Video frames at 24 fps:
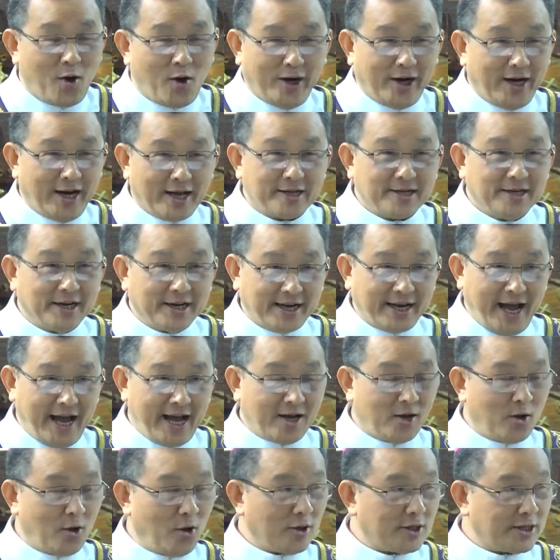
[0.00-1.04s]
là người khác
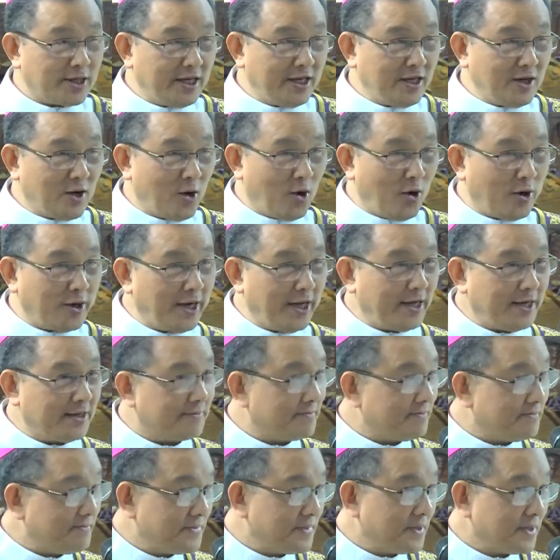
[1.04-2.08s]
khó tính, khó nết.
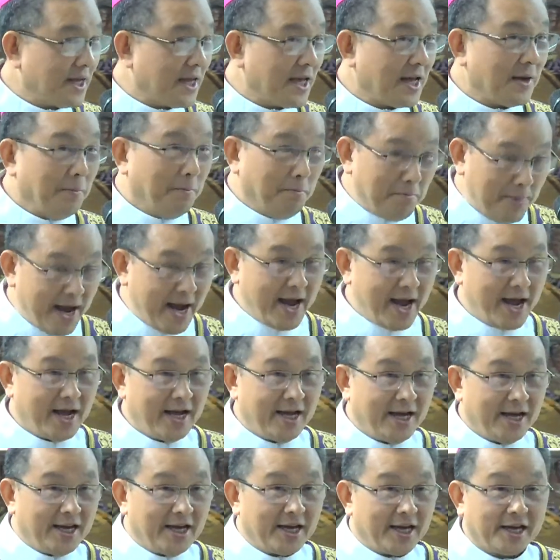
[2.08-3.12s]
Mà
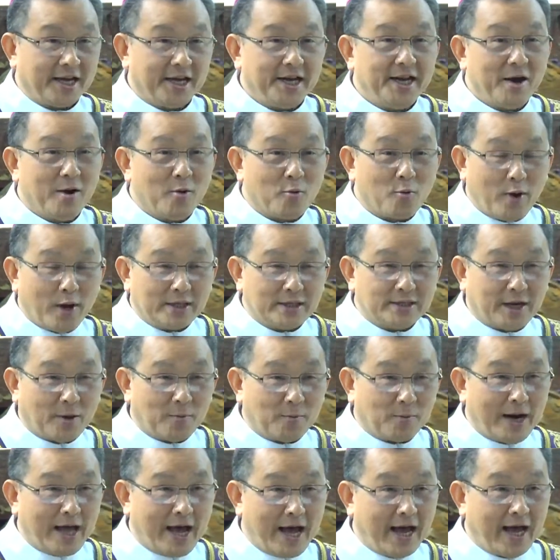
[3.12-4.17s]
cái điều quan trọng
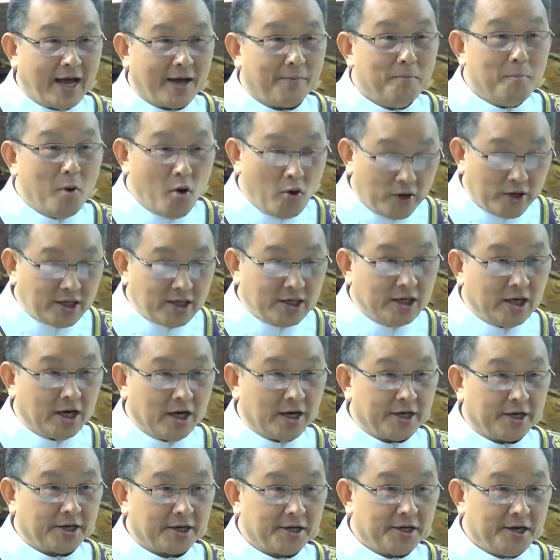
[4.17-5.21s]
là mỗi
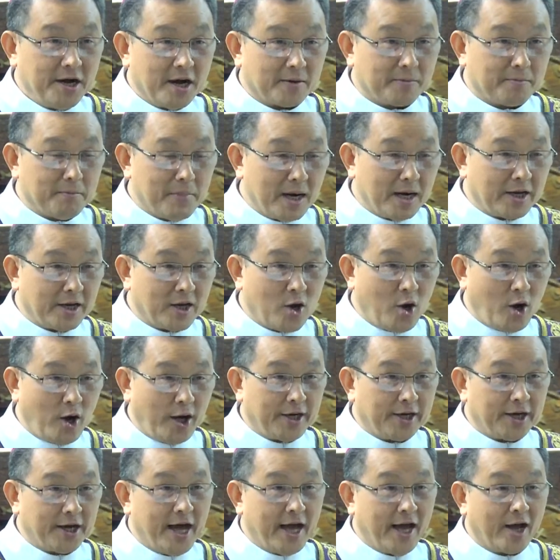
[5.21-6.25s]
người được mời gọi
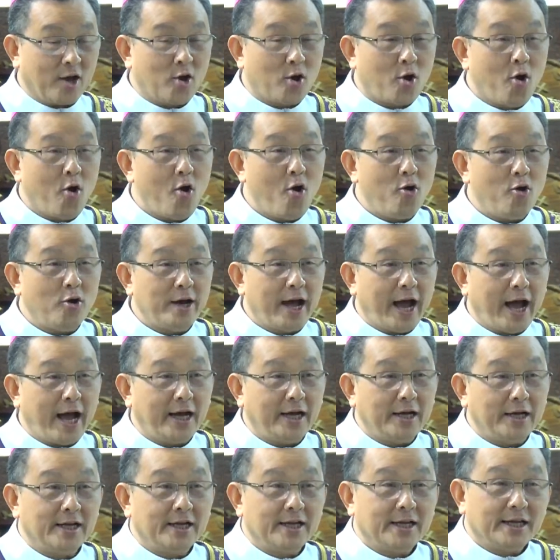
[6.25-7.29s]
để cố gắng
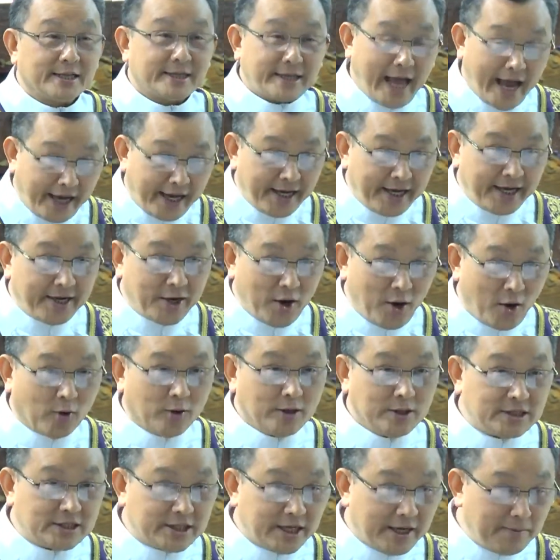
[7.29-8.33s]
thay đổi
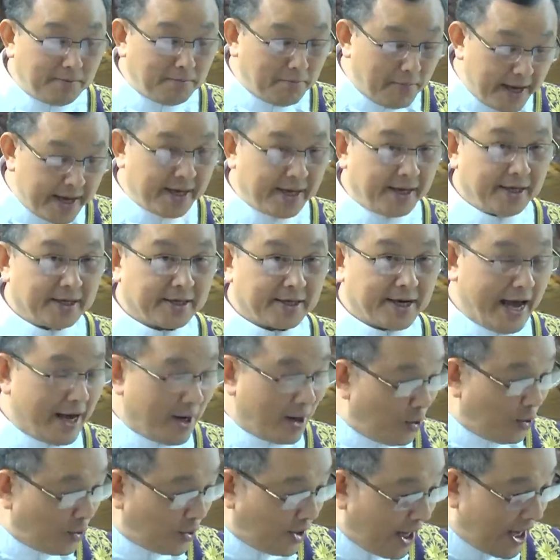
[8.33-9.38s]
chính mình để
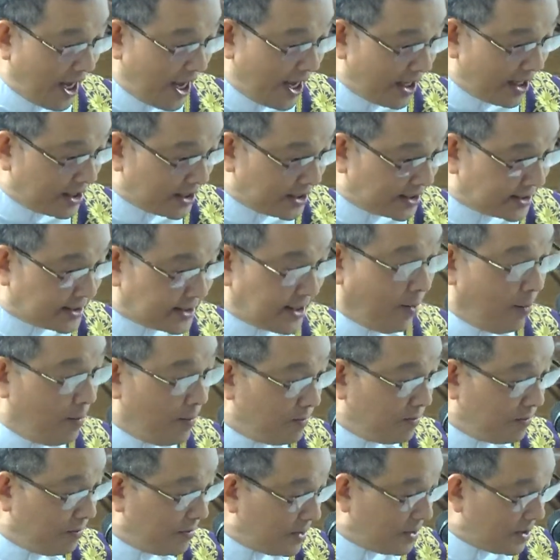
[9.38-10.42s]
có thể sống
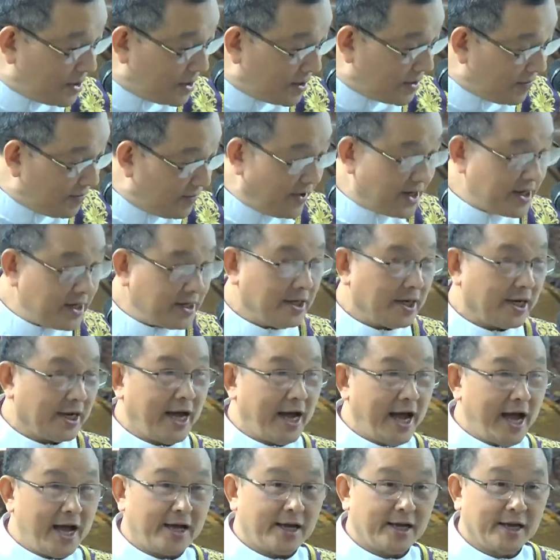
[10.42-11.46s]
với người
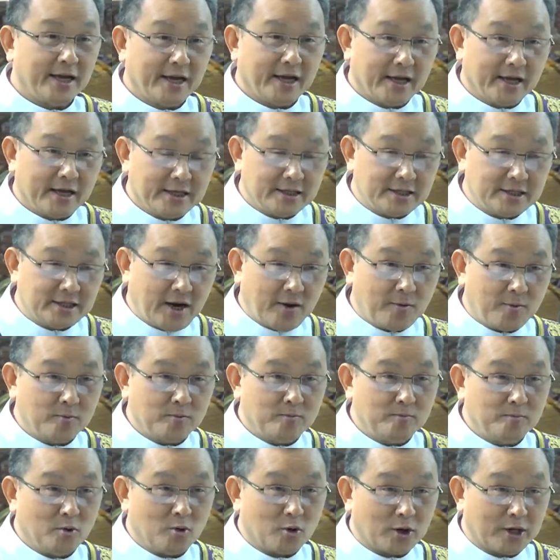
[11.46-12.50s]
khác
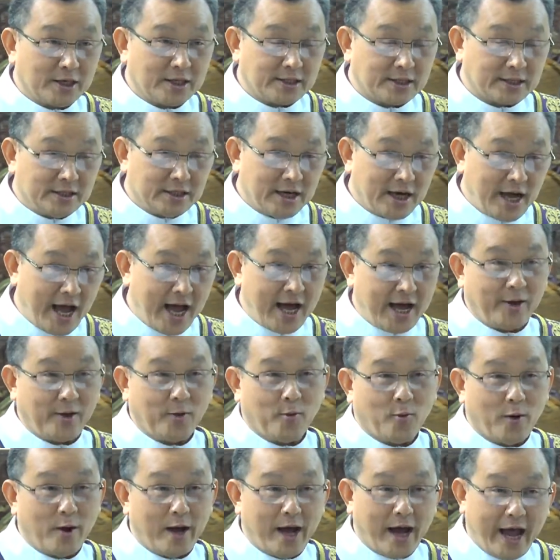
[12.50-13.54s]
trong một cái sự hài
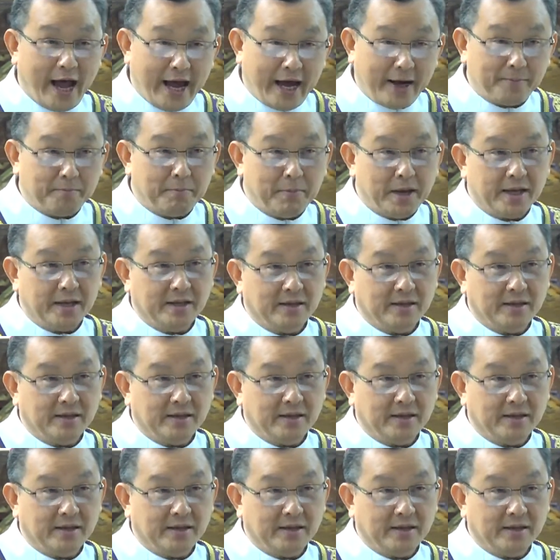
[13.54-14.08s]
hòa an bình.